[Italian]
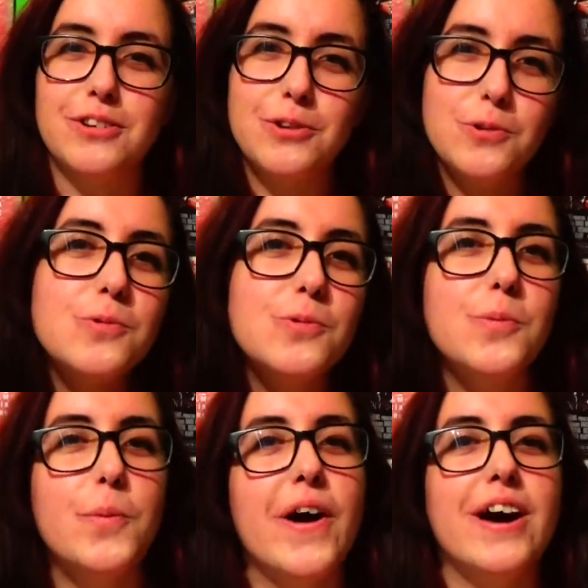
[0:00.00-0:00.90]

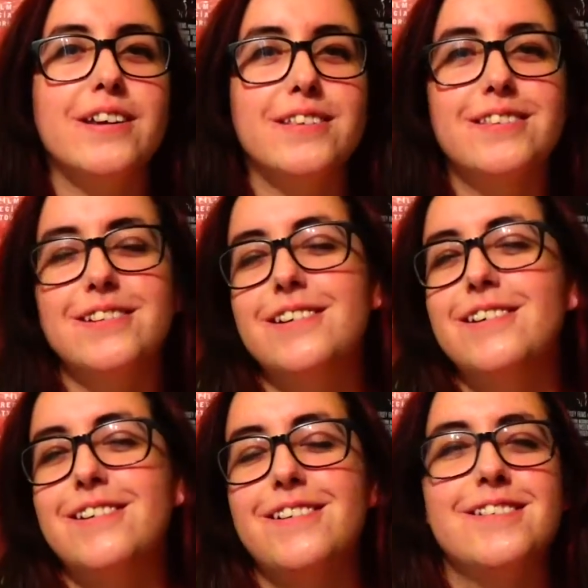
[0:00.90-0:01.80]
Qbert,
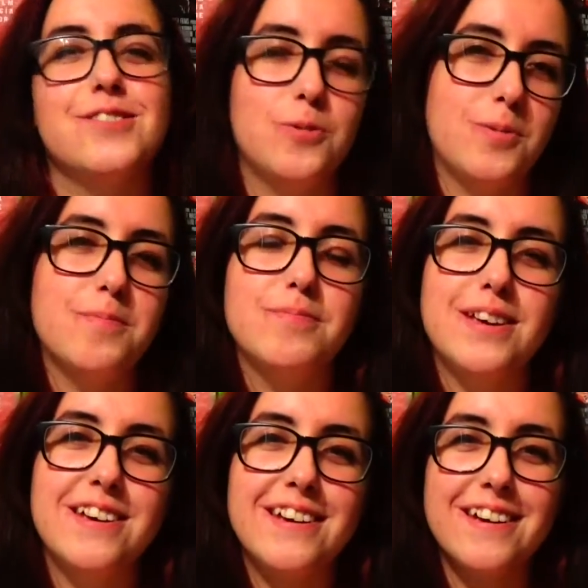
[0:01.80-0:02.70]
eh, insomma
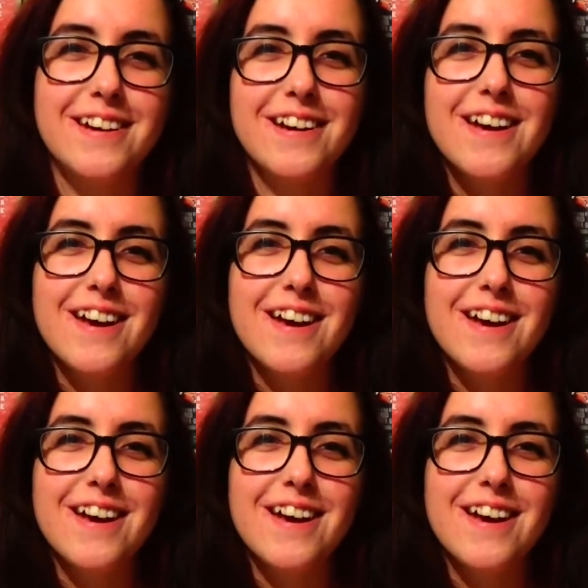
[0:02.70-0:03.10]
mi